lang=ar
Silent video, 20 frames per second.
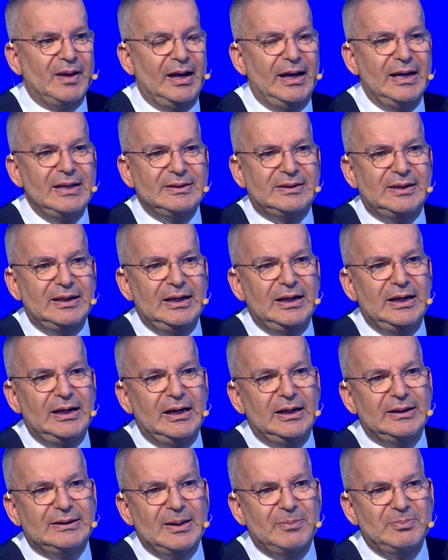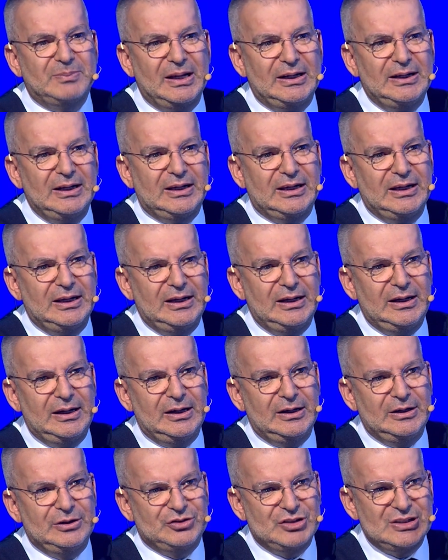انت تمتلكي
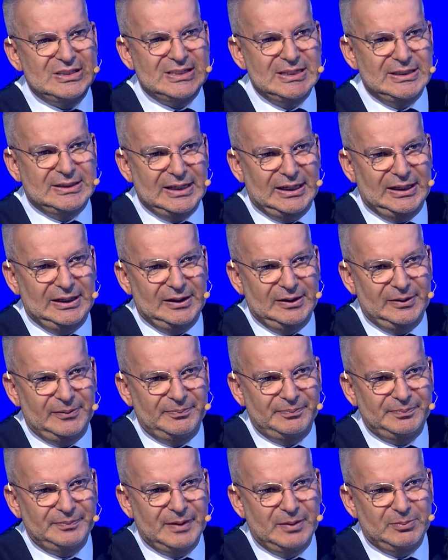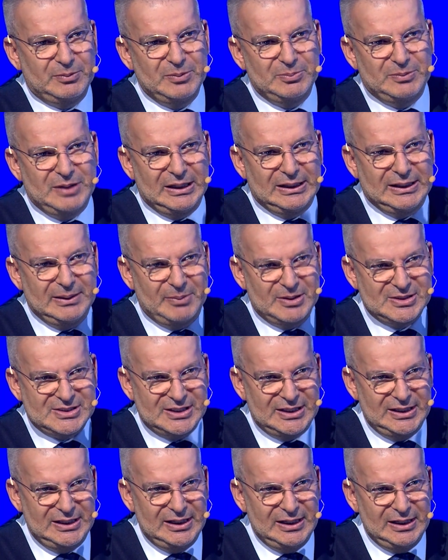جنسيتين تمتلكي
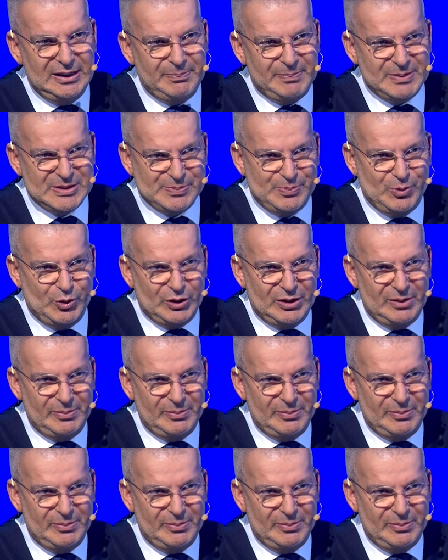مصريه باسبور نعم.